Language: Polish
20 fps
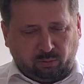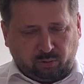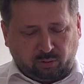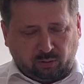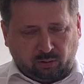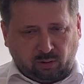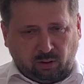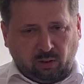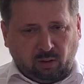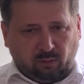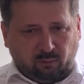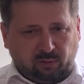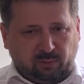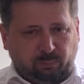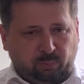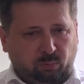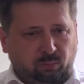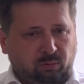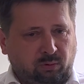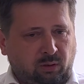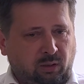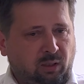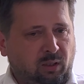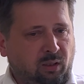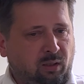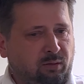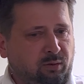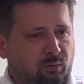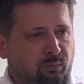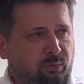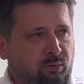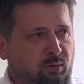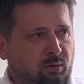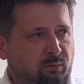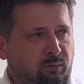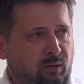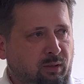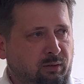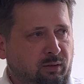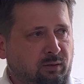że wspólnie to
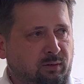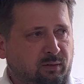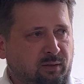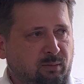wychowanie ze